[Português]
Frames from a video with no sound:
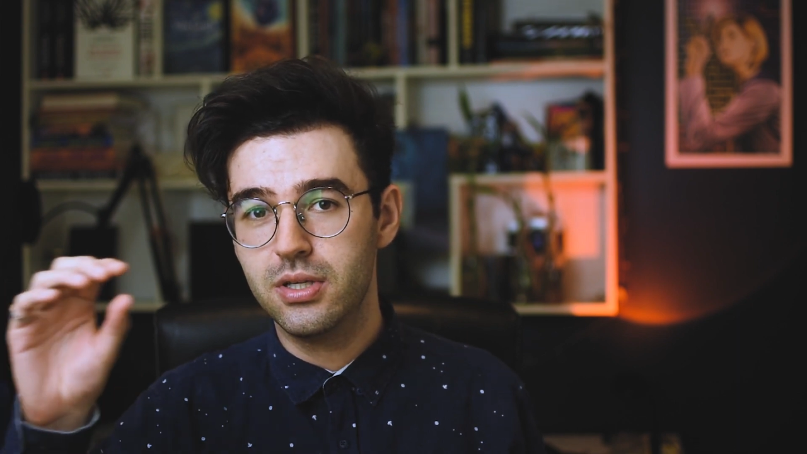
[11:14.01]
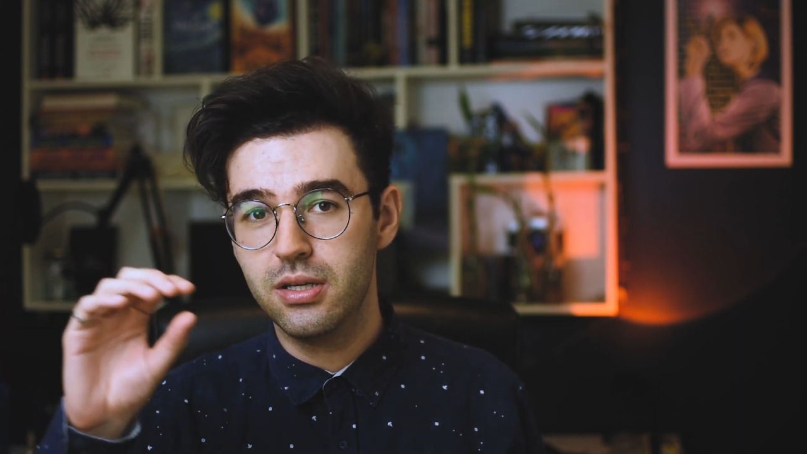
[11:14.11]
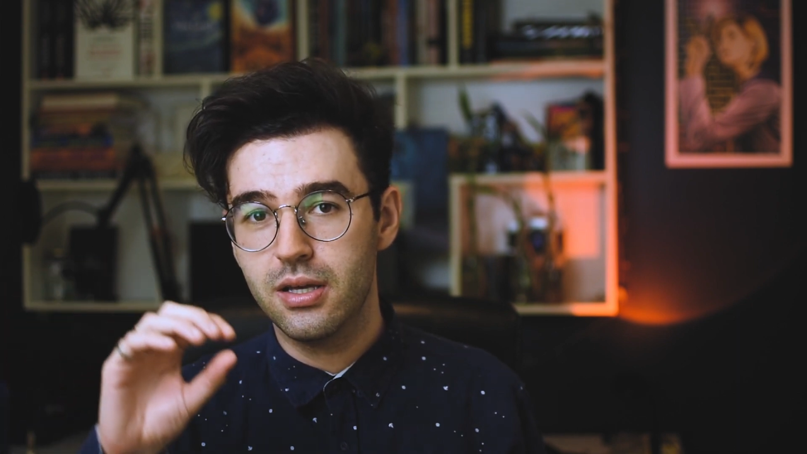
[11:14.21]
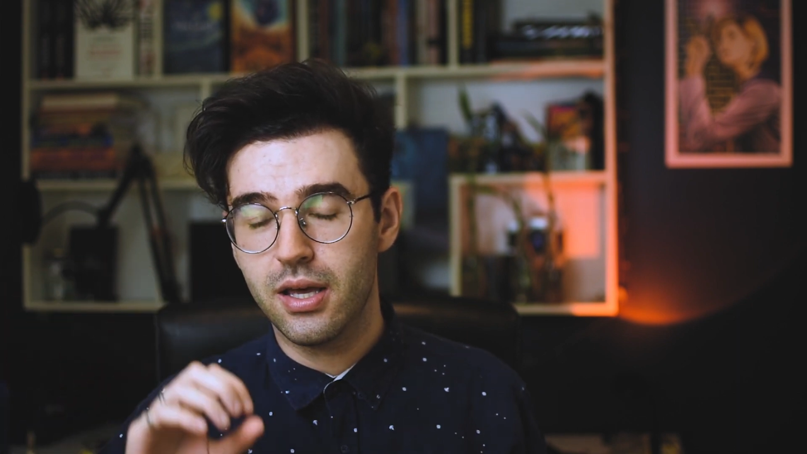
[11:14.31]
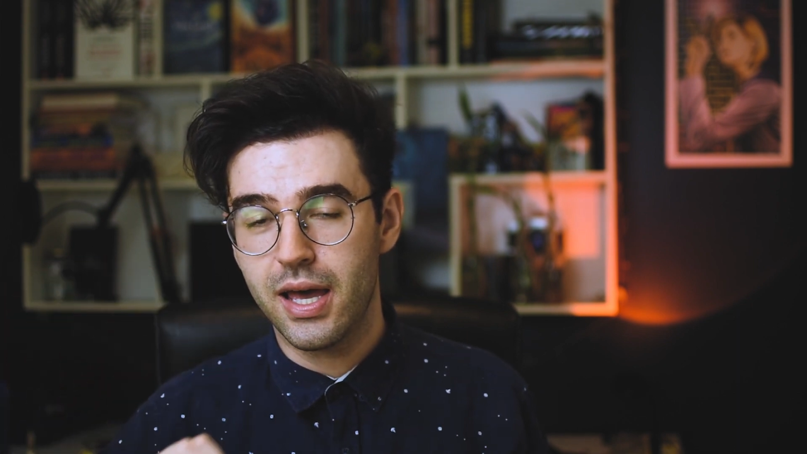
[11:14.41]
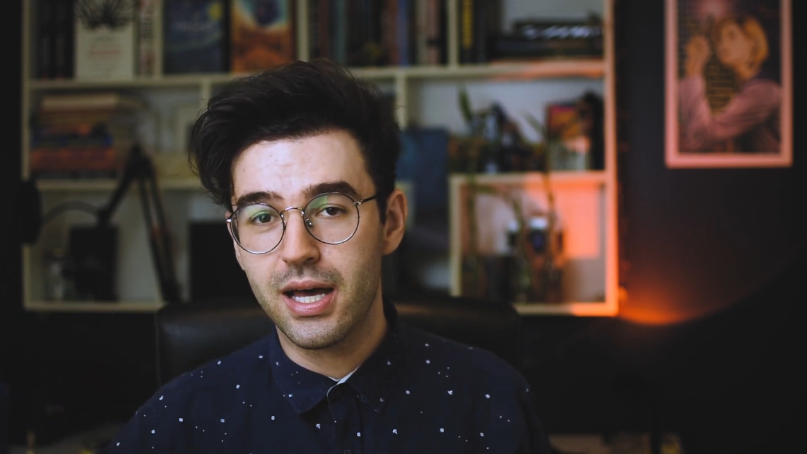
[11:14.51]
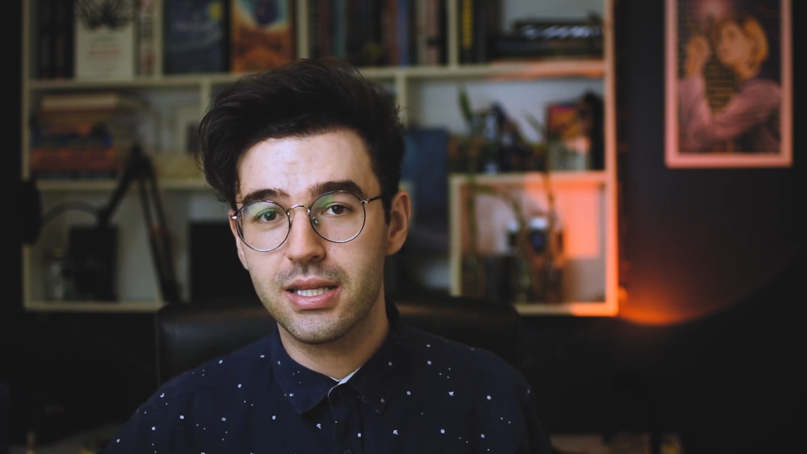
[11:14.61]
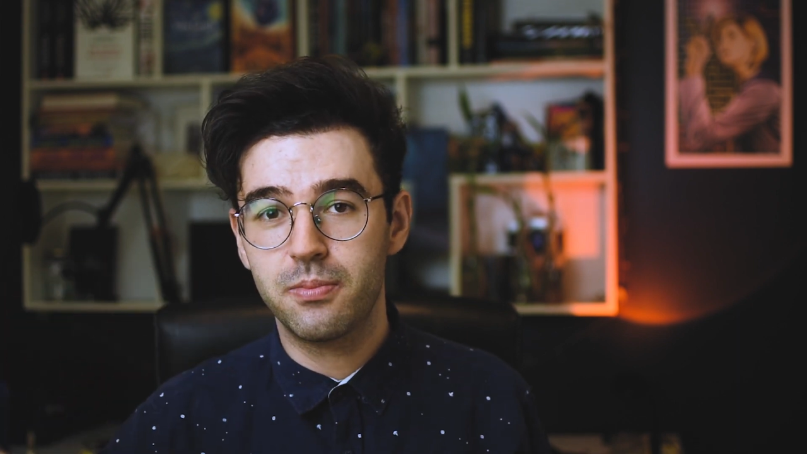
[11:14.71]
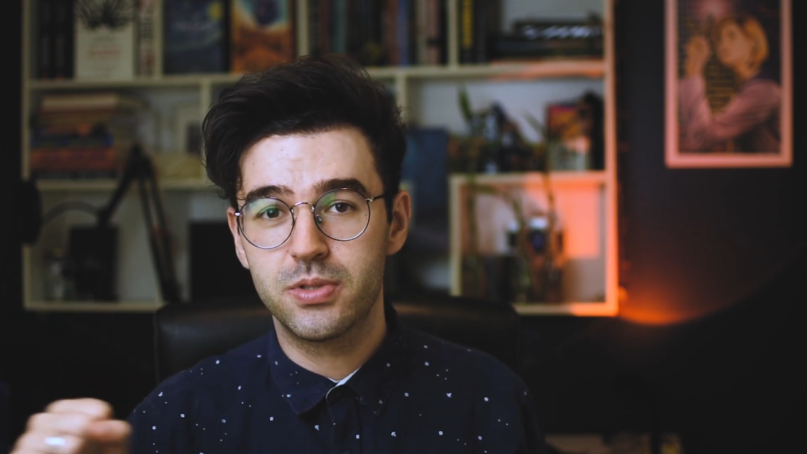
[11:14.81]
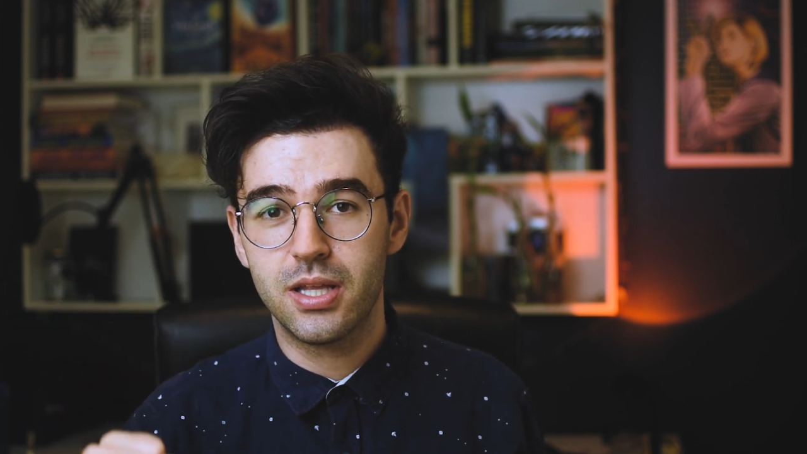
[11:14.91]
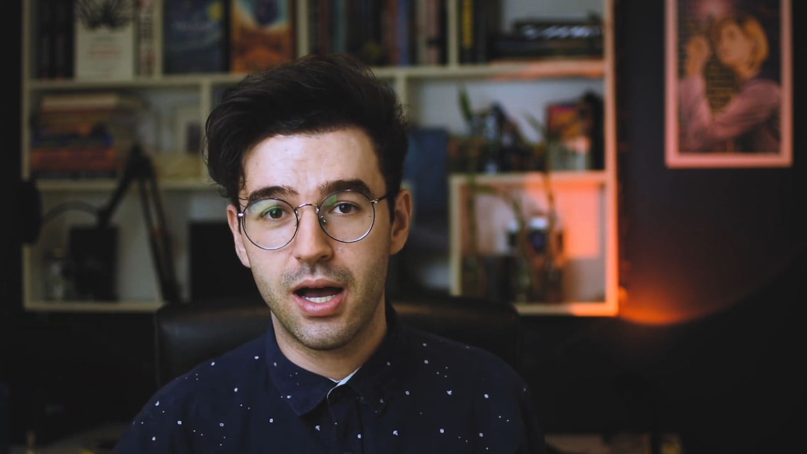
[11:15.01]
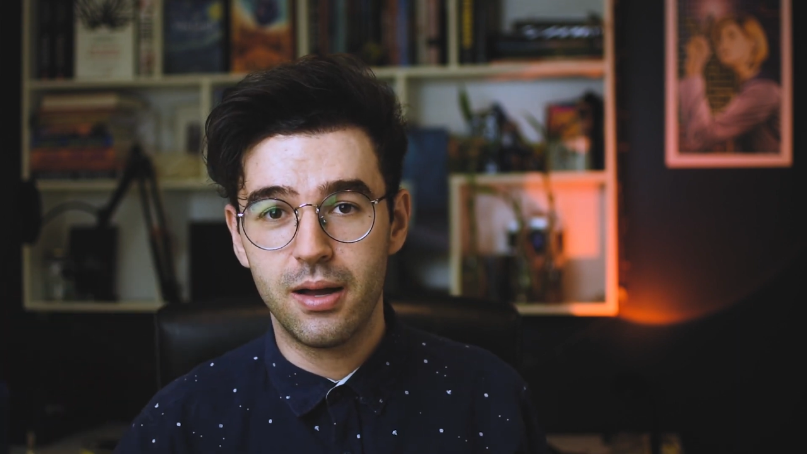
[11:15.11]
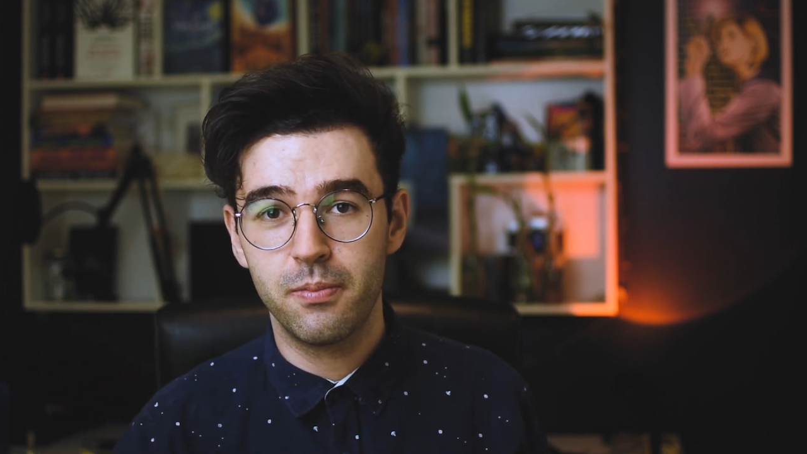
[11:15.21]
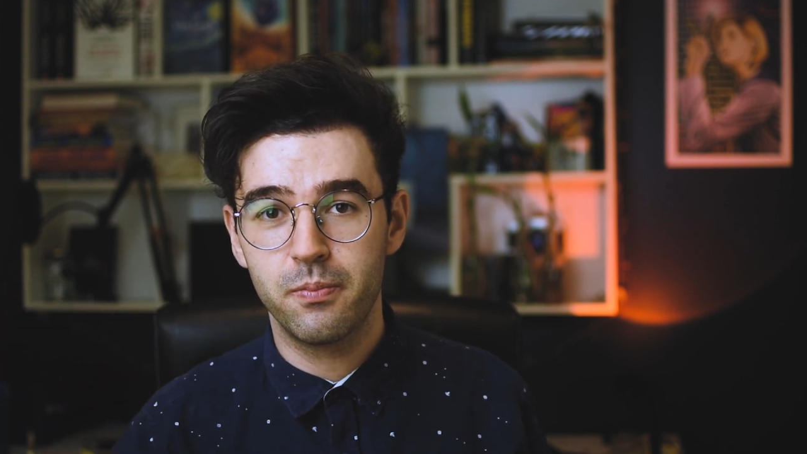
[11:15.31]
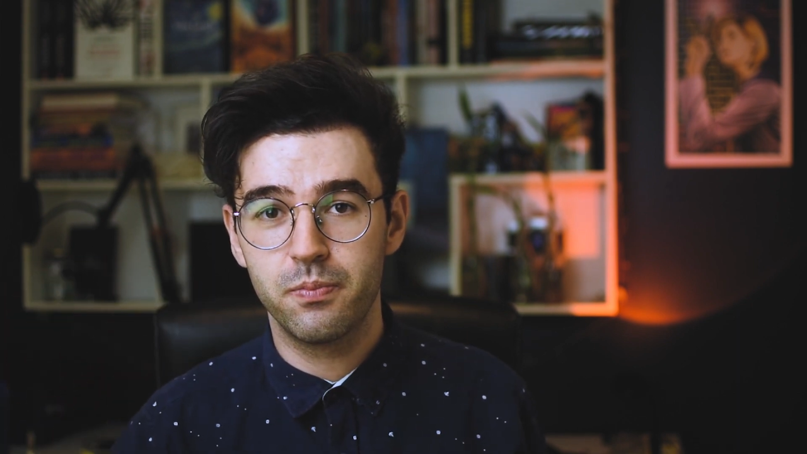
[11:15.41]
e
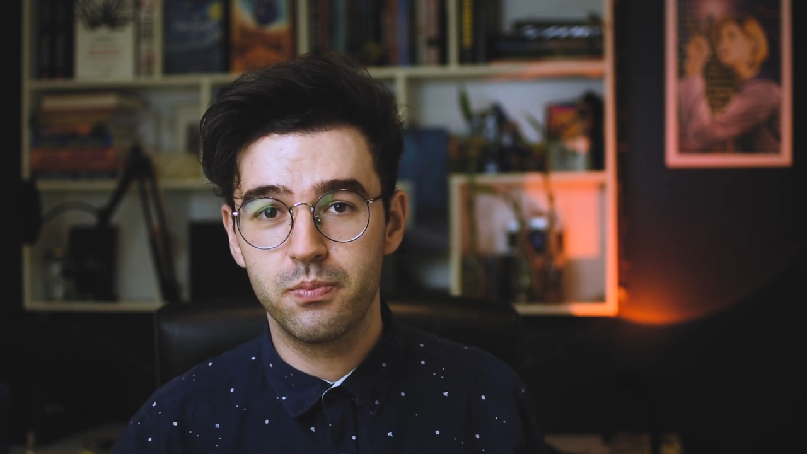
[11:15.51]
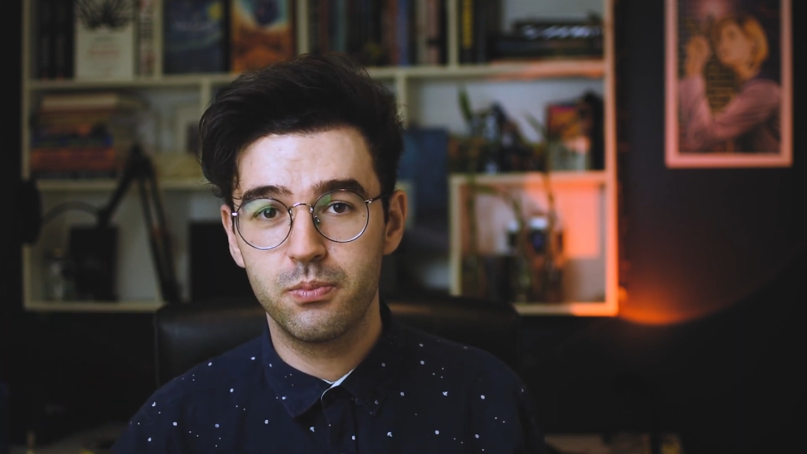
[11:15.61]
readaptar